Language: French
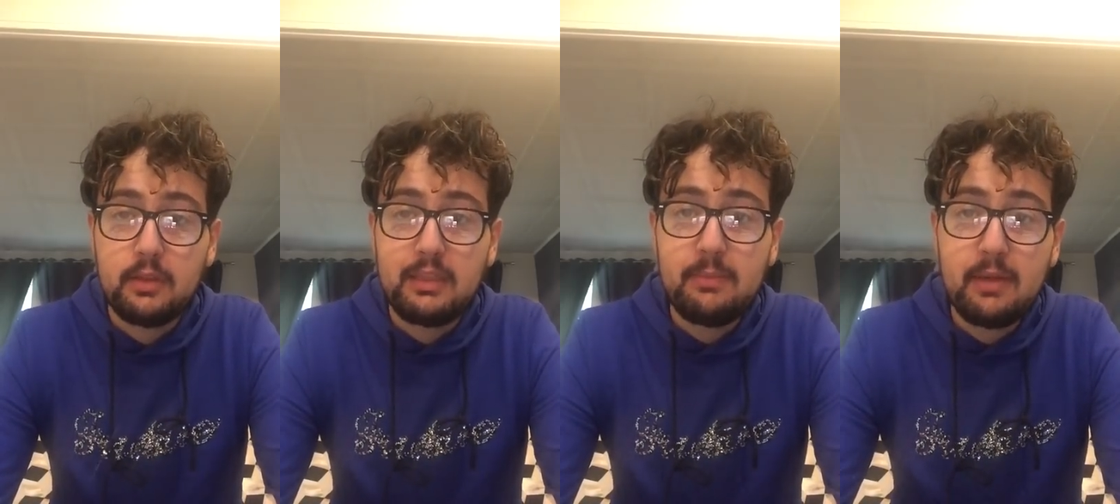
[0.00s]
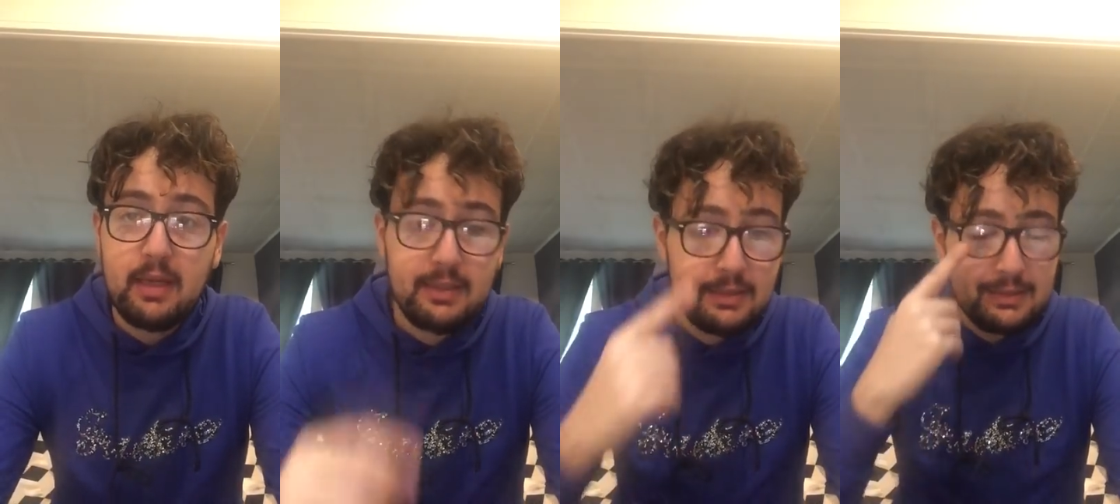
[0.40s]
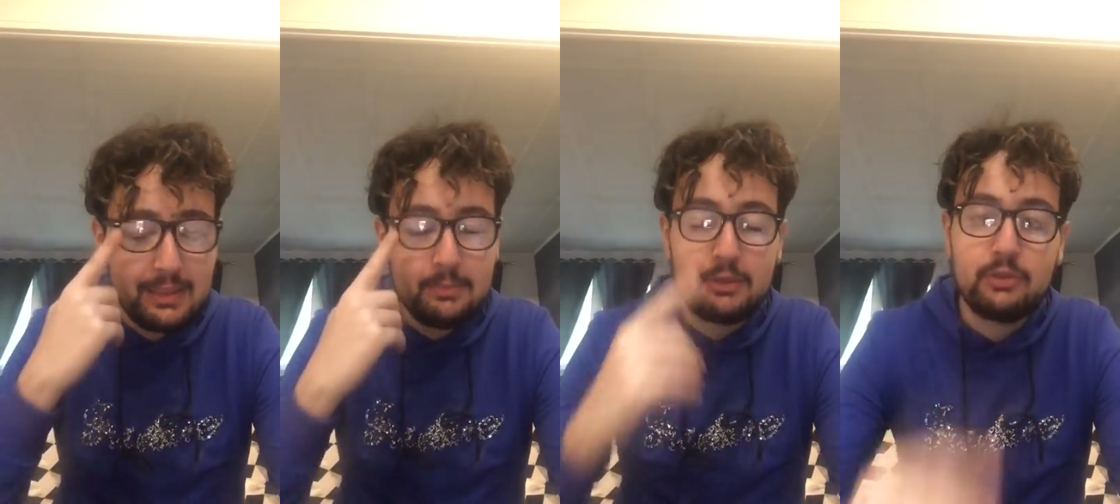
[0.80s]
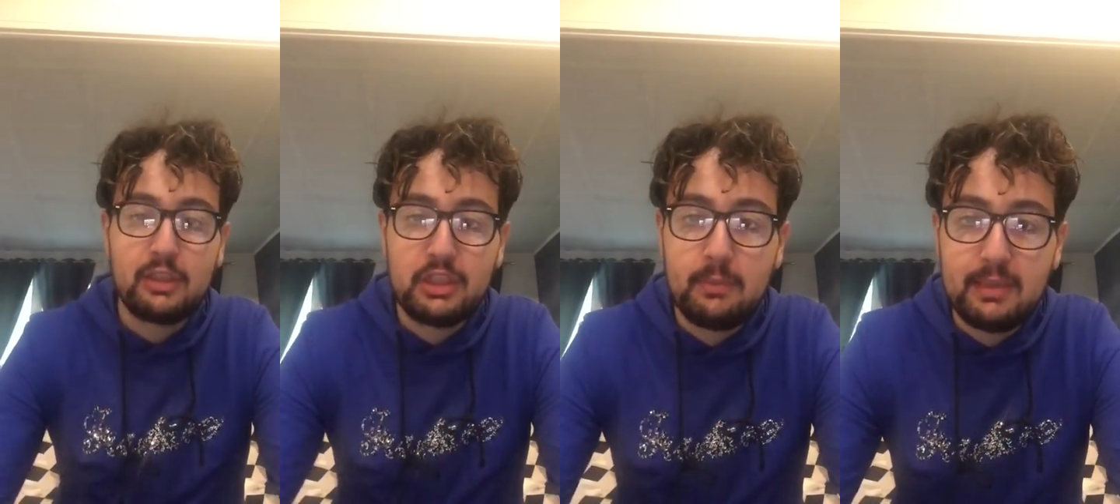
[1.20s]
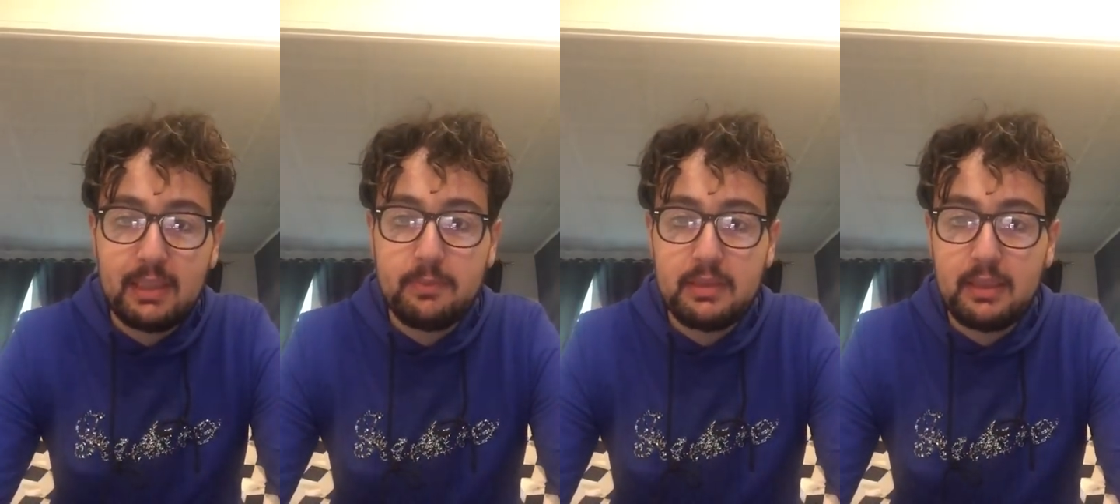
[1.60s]
Neymar. Il a dit que Neymar ne sera jamais
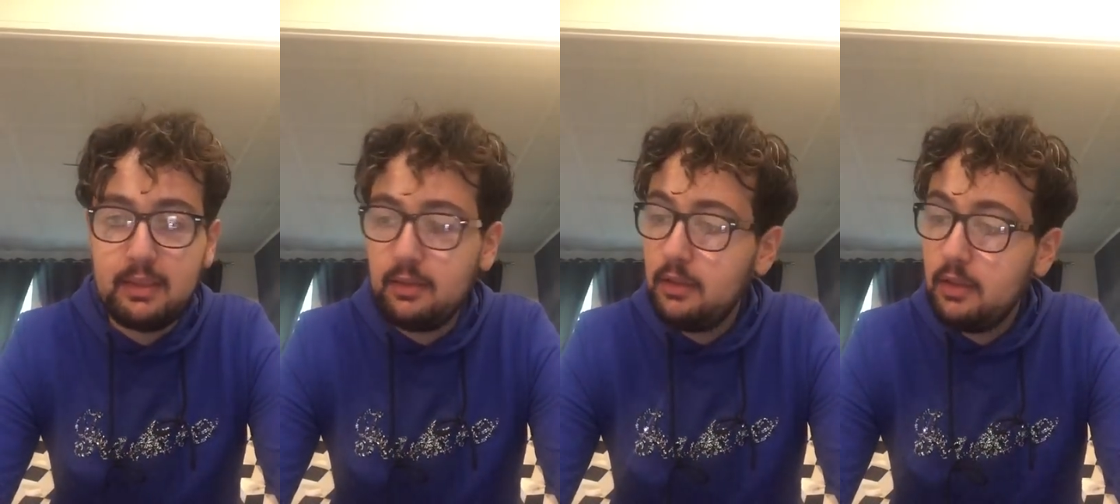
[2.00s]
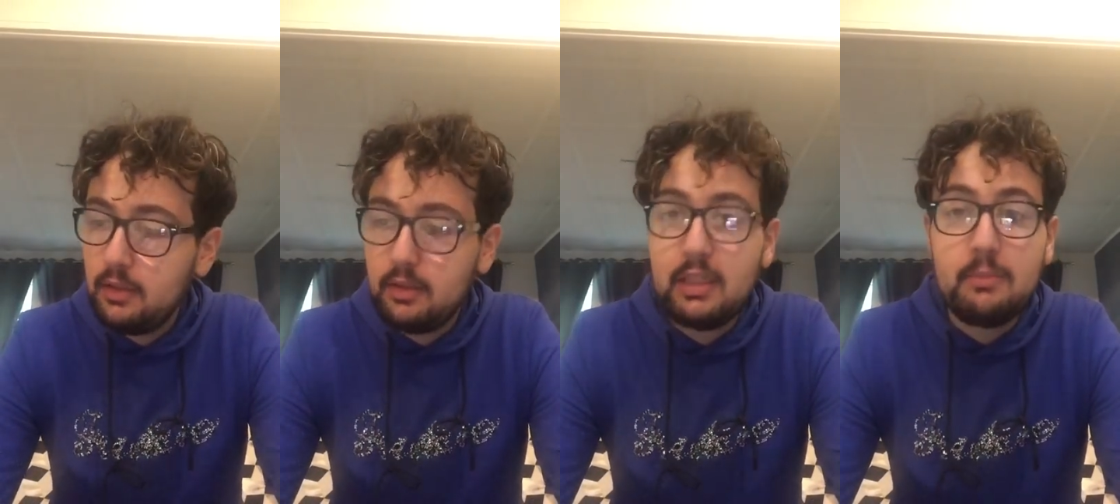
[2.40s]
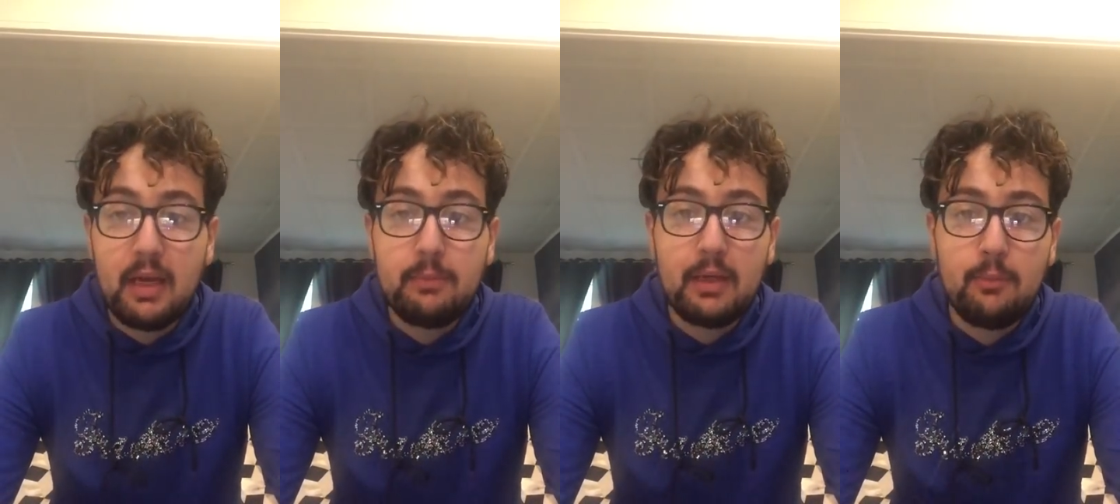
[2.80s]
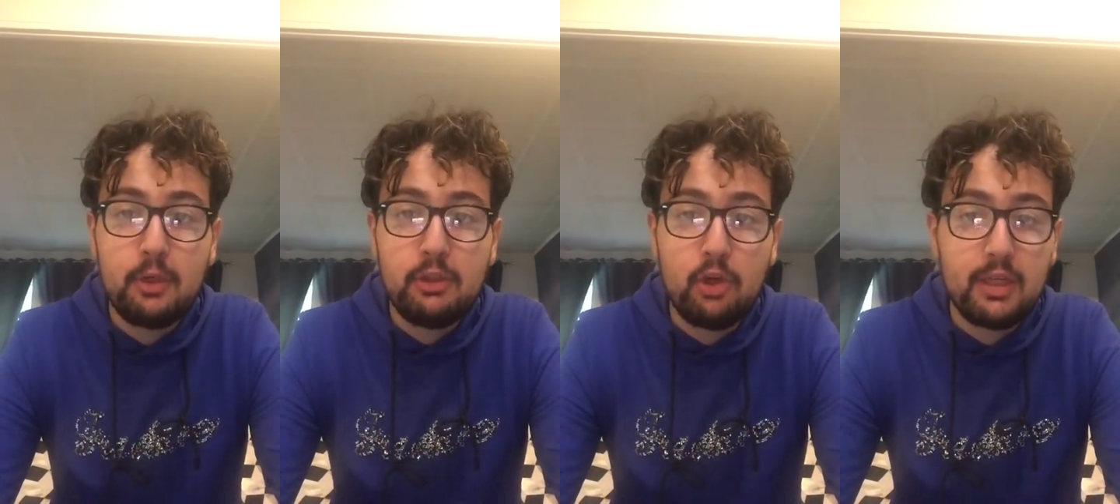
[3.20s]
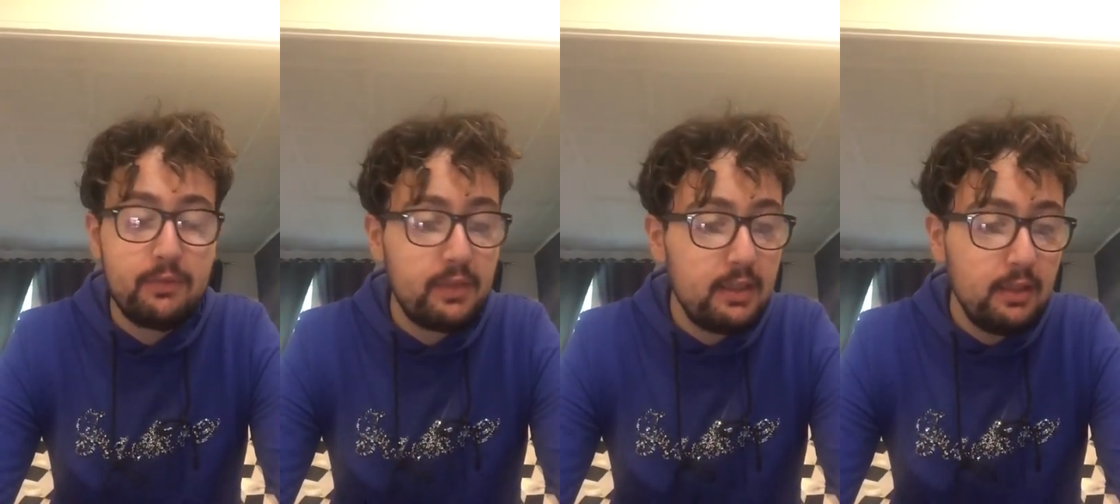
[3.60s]
capitaine. Neymar, apparemment, il en
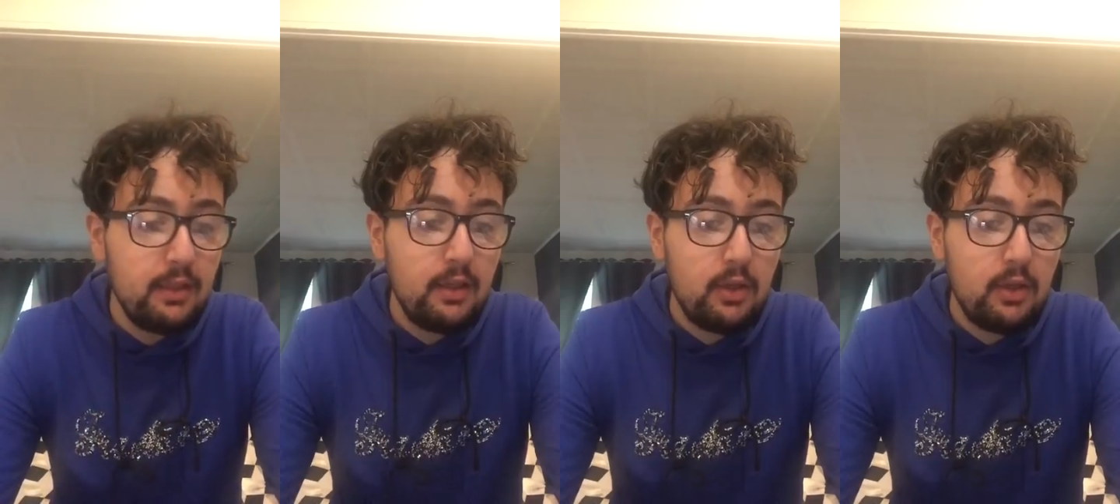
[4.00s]
rêvait.